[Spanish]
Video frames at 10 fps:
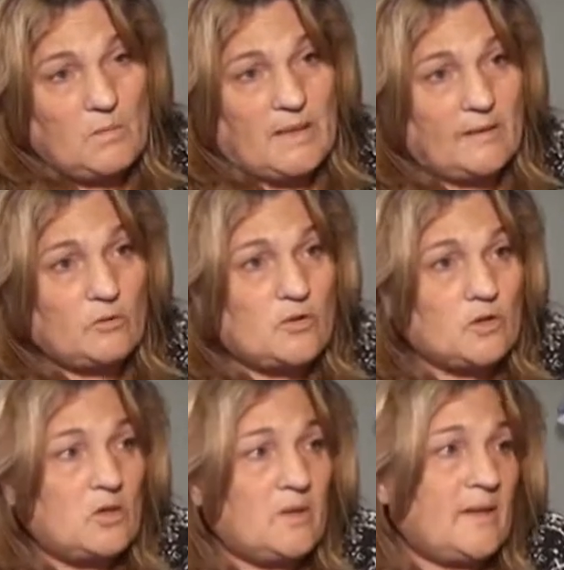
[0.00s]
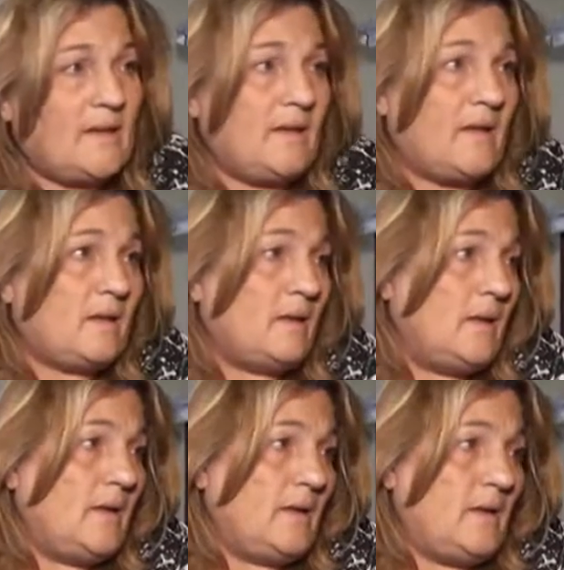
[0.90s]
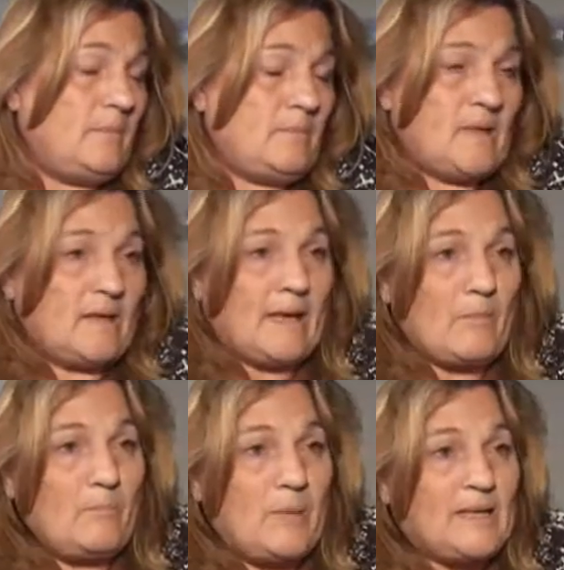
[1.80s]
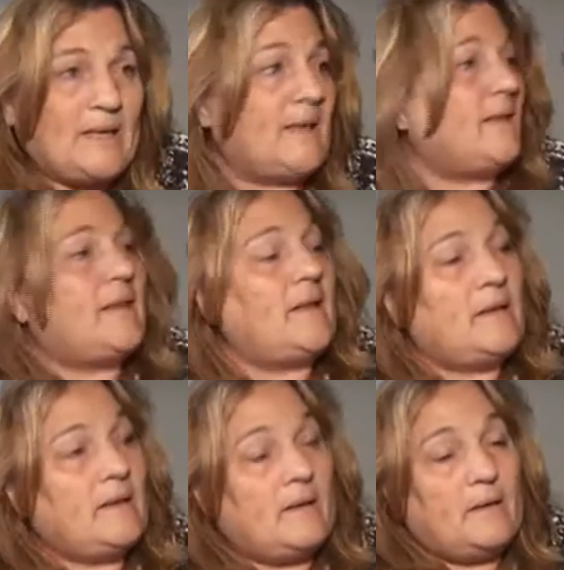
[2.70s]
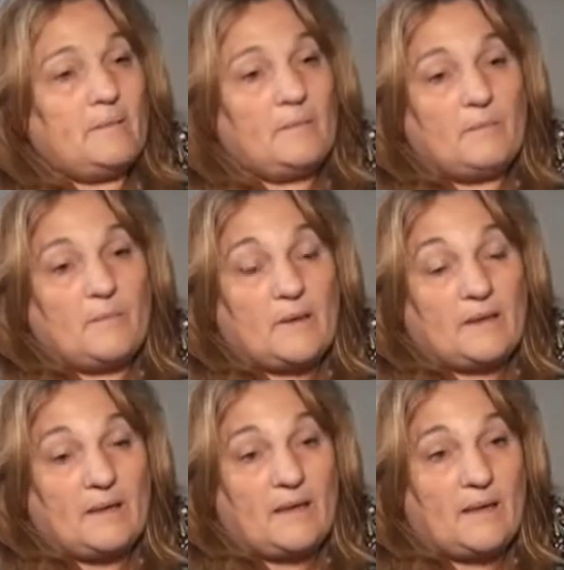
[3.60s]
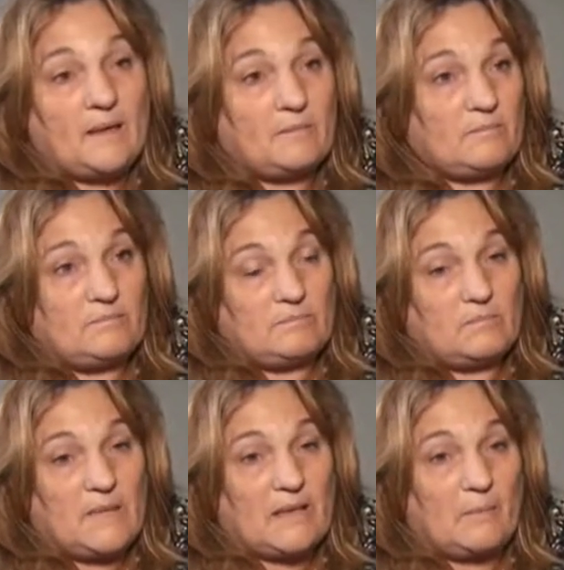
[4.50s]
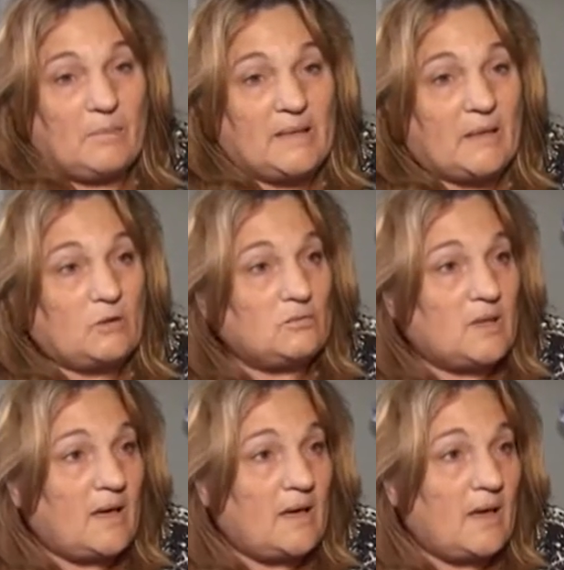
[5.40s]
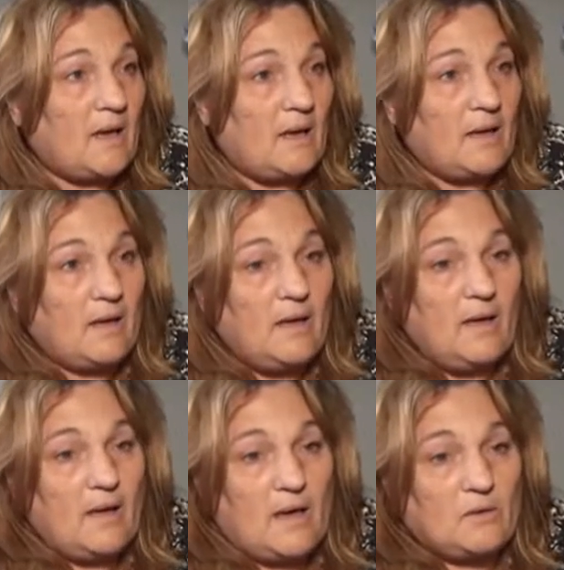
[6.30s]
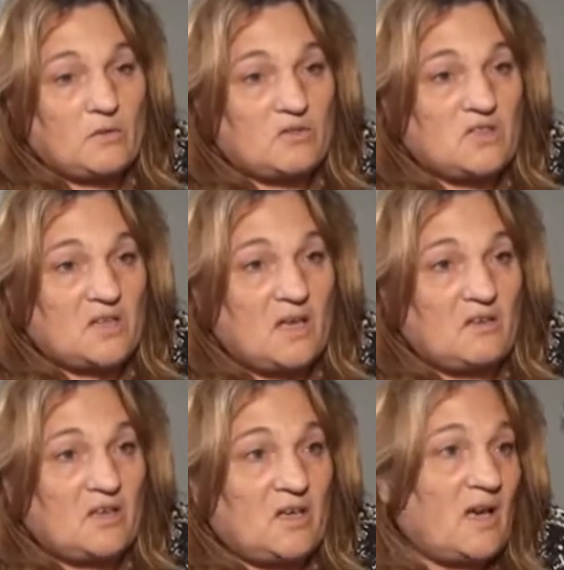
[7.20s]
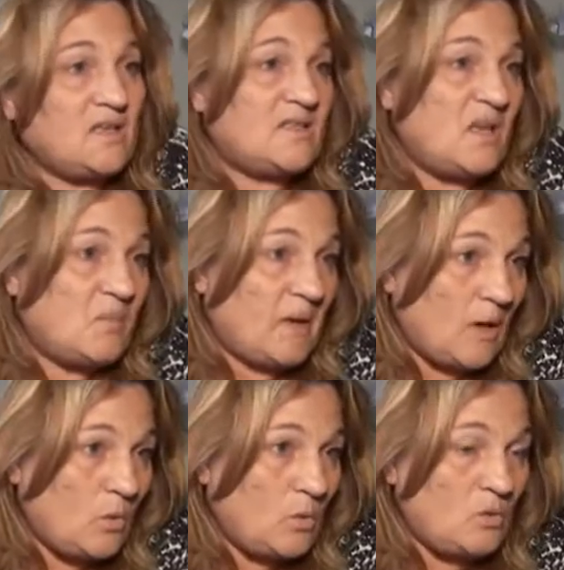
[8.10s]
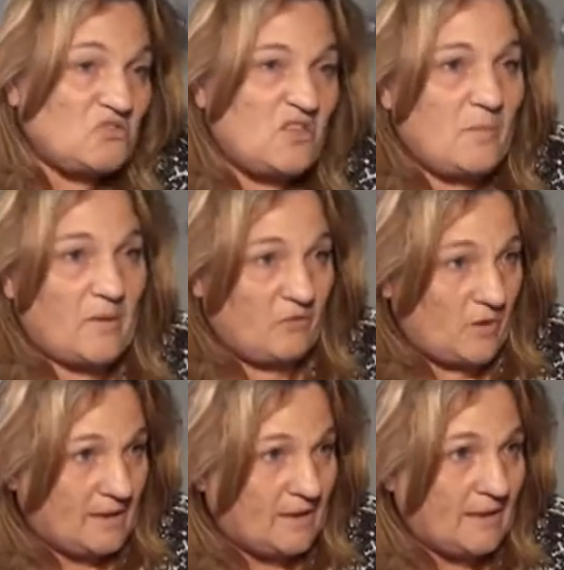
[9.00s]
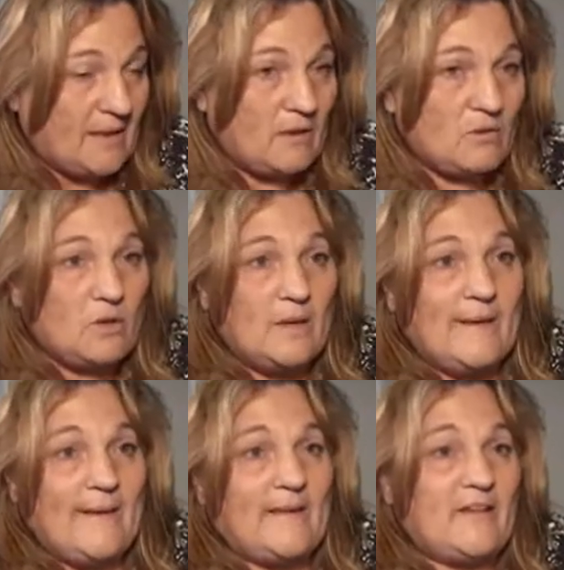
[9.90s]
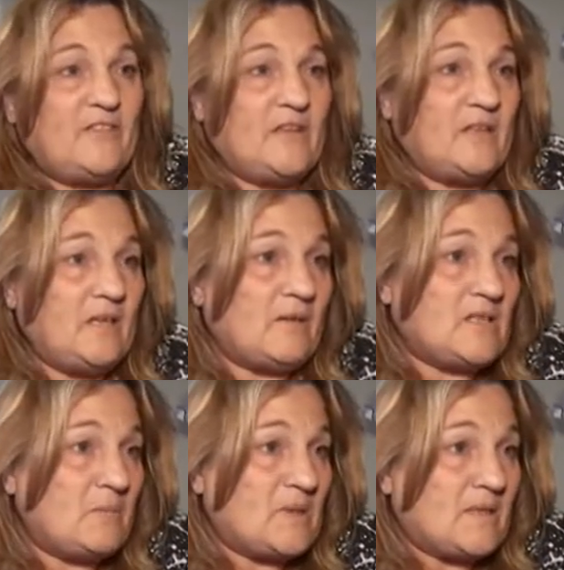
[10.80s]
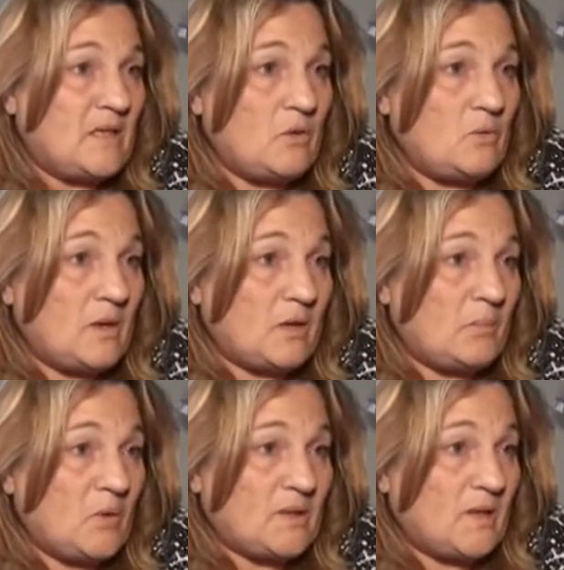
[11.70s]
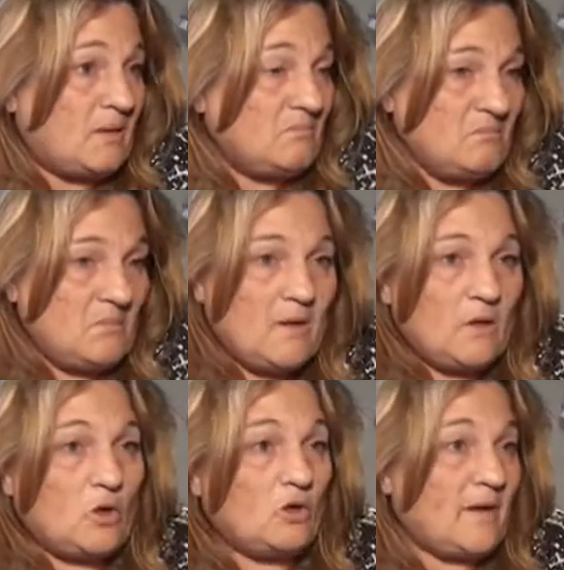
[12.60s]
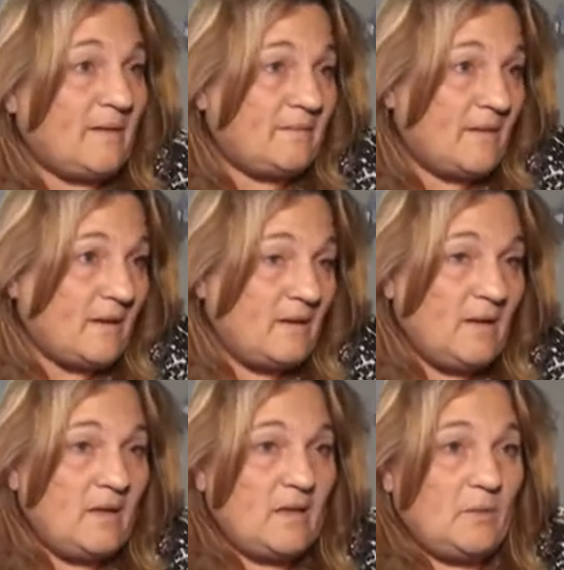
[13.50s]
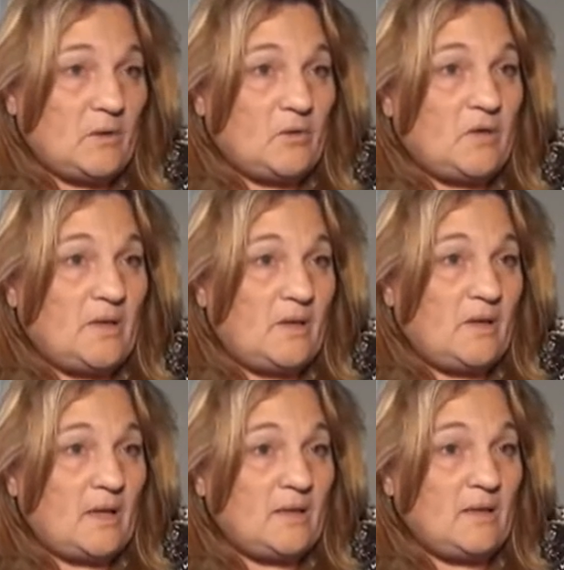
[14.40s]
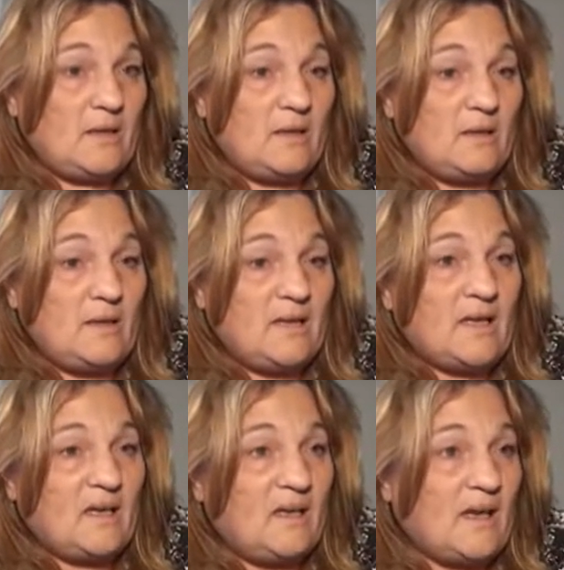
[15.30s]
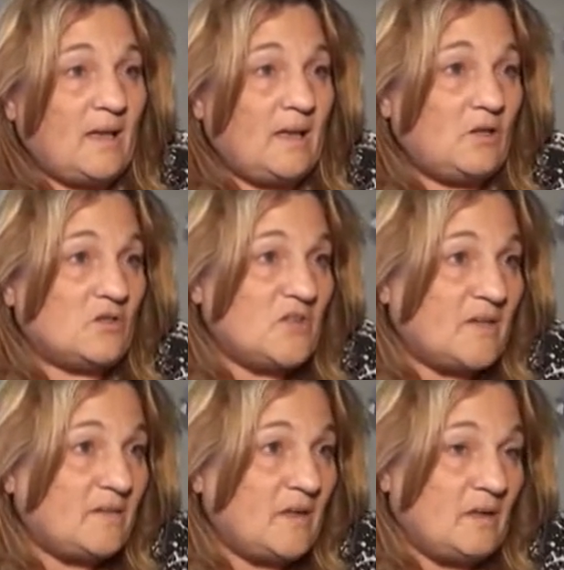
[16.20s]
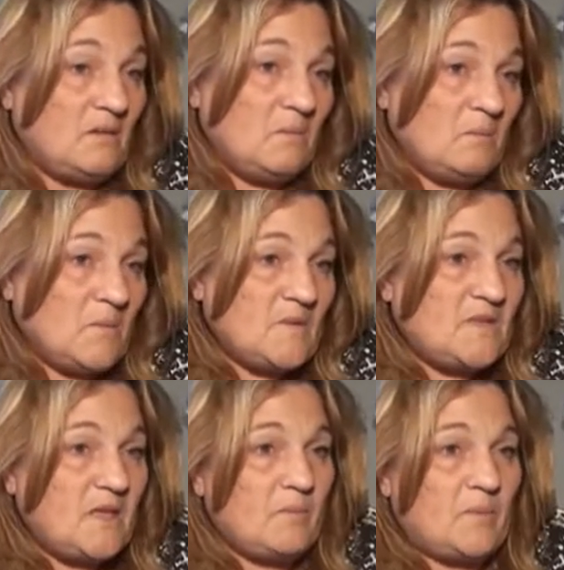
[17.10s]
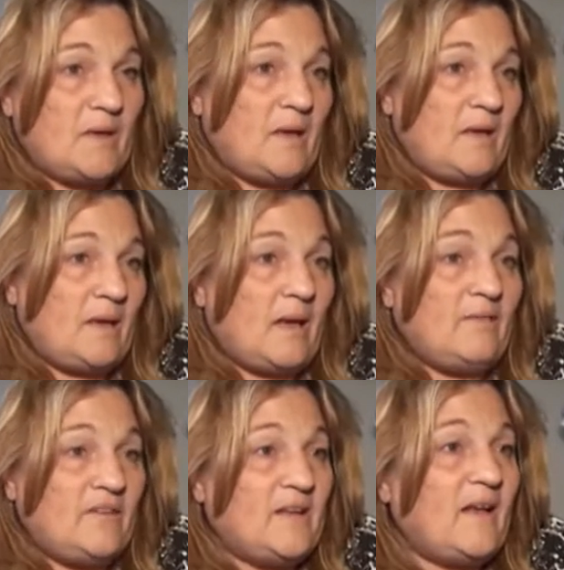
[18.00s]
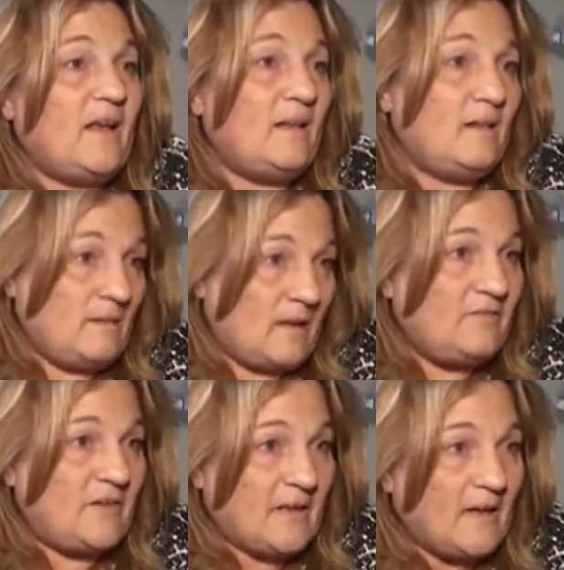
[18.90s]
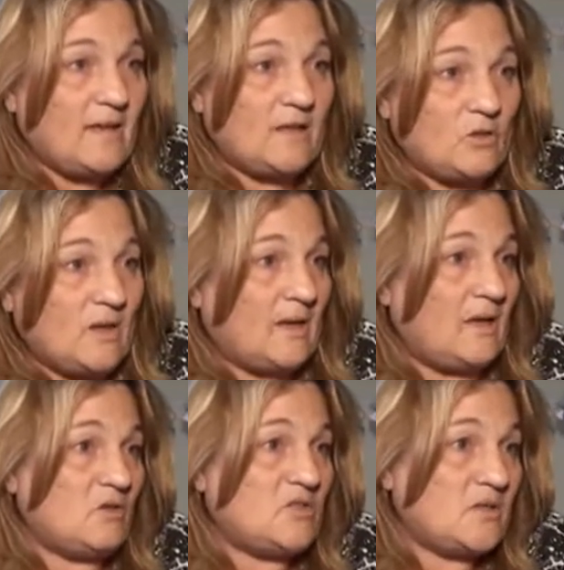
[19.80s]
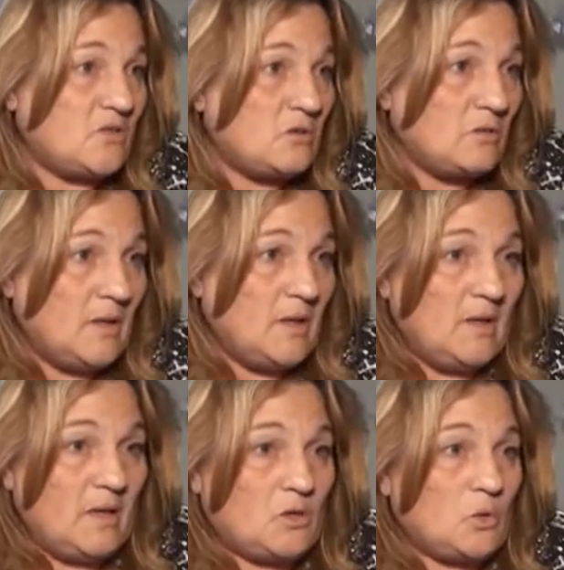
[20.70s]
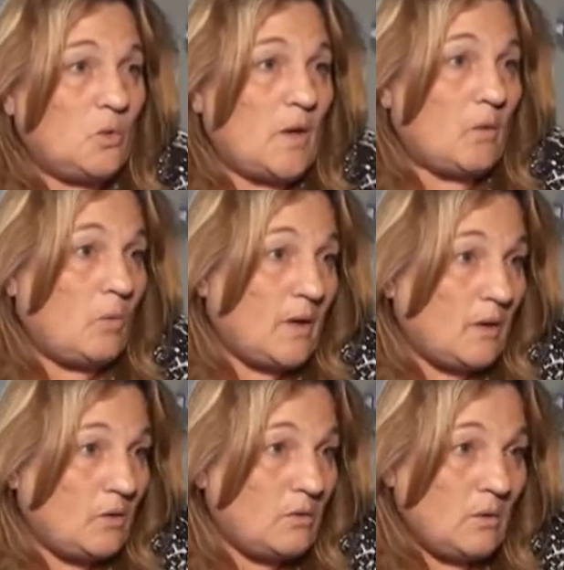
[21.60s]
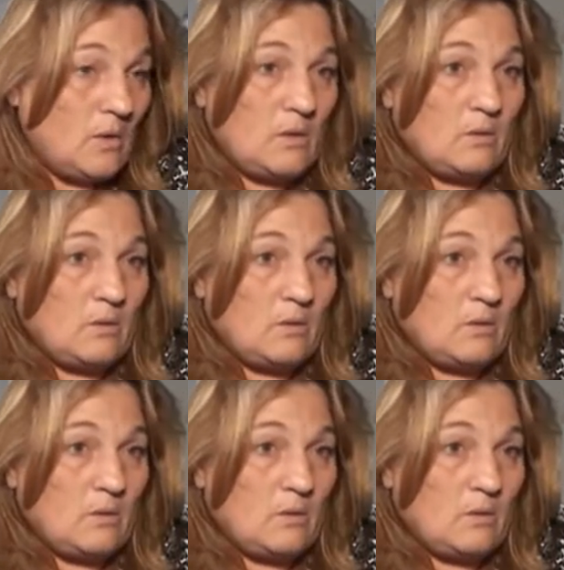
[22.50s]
Mira, nosotros en realidad, eh, campaña de... Eh, en realidad una campaña contraria a, nuestro secretario general, siempre la hubo, siempre fue criticado, en definitiva siempre se le dio una respuesta correcta y bueno, y en, general el docente siempre al final, al final de toda la negociación estuvo de acuerdo.